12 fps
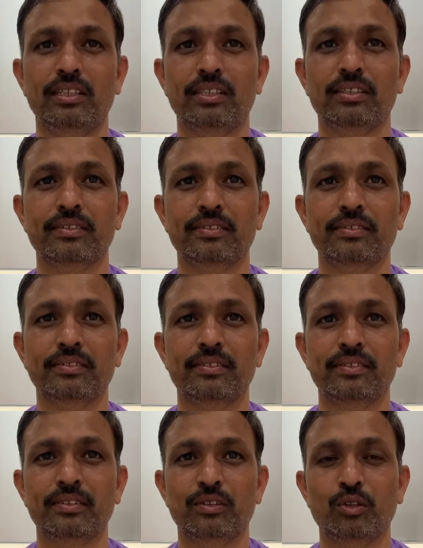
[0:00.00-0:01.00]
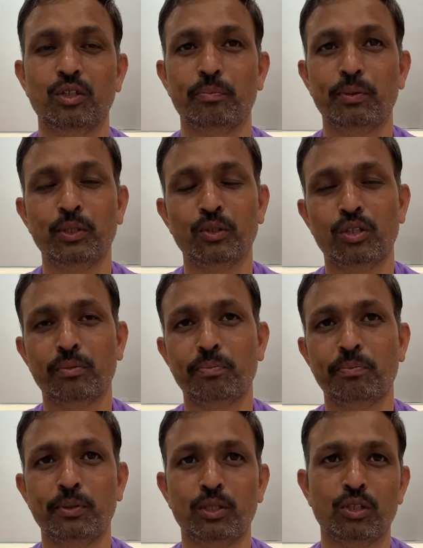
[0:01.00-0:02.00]
है क्योंकि पिछहत्तर
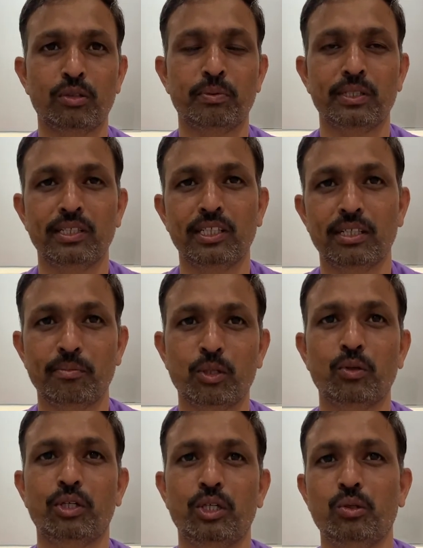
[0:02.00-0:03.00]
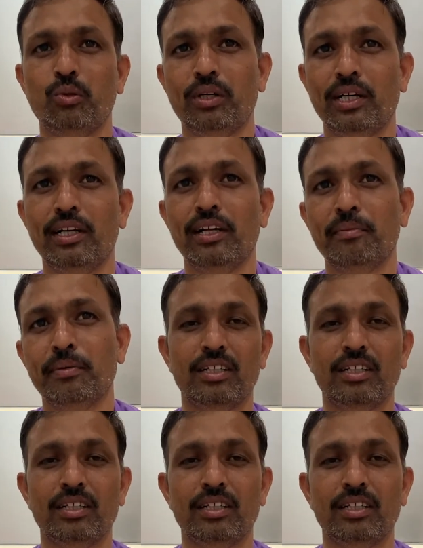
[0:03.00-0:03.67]
पिछहत्तर परसेंट ज्यादा मेरे को ठीक हुआ है हम्म।